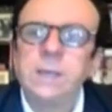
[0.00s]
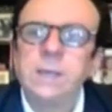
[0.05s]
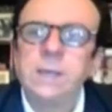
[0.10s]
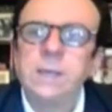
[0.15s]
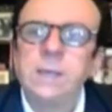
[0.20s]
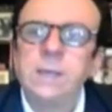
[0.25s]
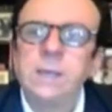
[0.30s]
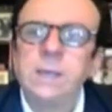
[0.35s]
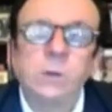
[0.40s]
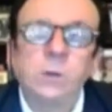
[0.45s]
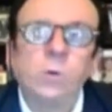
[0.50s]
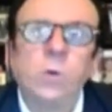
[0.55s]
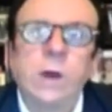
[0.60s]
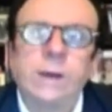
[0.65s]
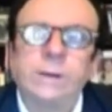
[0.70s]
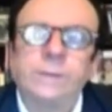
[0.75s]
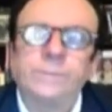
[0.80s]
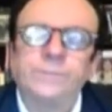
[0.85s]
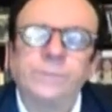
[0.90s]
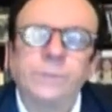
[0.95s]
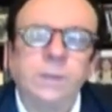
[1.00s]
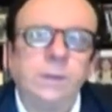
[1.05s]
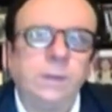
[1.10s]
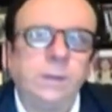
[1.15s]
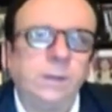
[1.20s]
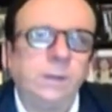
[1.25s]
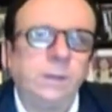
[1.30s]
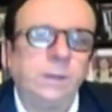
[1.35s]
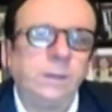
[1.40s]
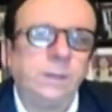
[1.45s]
En primer lugar,
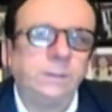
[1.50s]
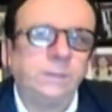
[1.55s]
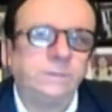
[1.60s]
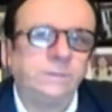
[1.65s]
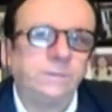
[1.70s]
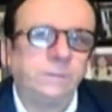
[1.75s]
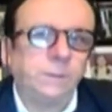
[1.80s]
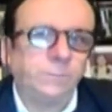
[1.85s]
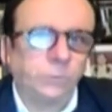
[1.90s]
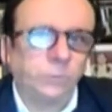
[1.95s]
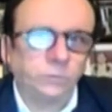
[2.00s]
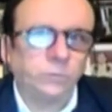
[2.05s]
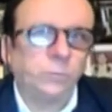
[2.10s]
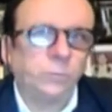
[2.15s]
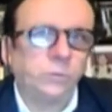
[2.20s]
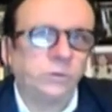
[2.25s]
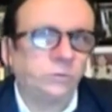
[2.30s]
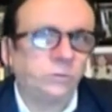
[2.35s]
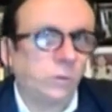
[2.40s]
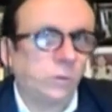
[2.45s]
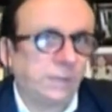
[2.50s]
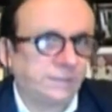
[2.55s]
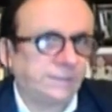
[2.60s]
eh, este, por supuesto,